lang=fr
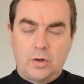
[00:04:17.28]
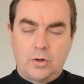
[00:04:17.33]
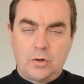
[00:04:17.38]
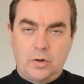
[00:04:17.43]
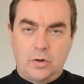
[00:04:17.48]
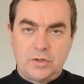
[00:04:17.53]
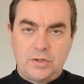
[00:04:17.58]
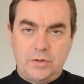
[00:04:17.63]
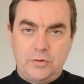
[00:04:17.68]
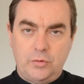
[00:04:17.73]

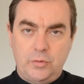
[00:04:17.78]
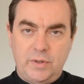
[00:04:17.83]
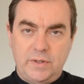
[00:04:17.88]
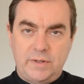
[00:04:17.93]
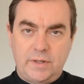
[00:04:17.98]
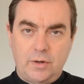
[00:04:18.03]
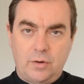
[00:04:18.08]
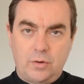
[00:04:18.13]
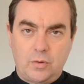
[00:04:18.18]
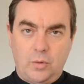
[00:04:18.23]
quand Jésus
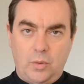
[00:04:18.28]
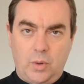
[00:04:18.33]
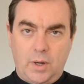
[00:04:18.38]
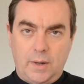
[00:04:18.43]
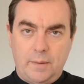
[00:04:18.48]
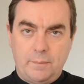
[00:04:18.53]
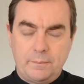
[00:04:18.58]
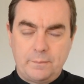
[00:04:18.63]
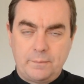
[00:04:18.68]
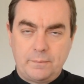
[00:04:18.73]
était en
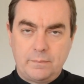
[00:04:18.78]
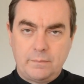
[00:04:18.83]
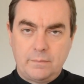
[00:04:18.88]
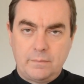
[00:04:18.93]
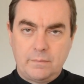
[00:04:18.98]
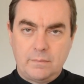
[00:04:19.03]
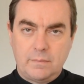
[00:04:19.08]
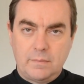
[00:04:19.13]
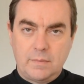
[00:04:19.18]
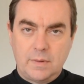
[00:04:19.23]
croix,
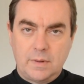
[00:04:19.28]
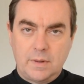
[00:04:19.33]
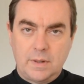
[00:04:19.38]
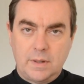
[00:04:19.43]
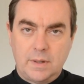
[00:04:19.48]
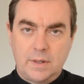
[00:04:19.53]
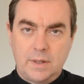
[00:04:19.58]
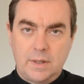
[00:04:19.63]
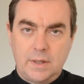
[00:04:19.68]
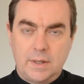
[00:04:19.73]

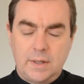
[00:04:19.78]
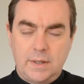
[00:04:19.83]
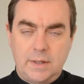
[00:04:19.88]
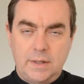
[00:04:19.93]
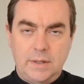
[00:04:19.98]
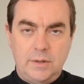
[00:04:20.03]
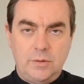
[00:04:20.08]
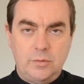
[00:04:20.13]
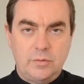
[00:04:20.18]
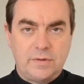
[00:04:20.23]

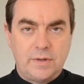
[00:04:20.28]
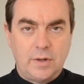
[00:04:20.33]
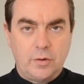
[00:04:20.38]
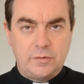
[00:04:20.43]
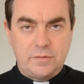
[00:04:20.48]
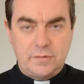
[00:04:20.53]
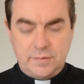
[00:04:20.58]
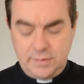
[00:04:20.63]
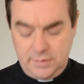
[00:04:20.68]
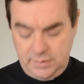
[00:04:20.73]
il nous a
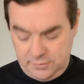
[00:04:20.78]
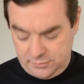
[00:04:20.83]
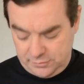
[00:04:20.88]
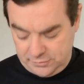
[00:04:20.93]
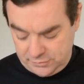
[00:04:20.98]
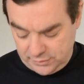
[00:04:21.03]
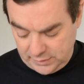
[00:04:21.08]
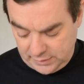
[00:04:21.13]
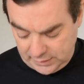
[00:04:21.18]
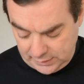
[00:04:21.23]
aussi
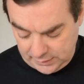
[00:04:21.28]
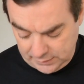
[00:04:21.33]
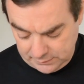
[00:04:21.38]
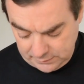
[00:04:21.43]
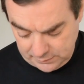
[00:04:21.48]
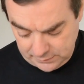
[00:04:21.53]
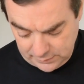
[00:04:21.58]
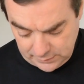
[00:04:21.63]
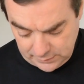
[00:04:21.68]
fait